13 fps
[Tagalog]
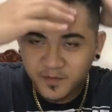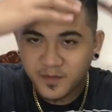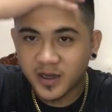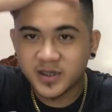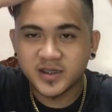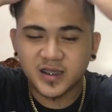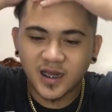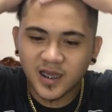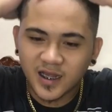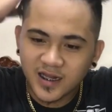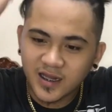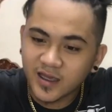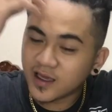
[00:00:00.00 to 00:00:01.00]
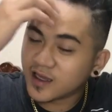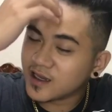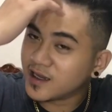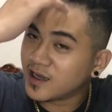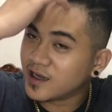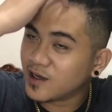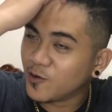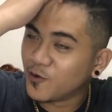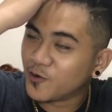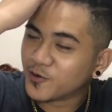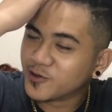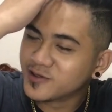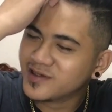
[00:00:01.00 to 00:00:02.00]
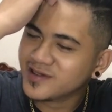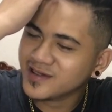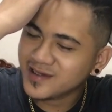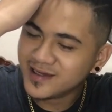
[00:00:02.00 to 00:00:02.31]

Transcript: Bangis talaga liit ng horse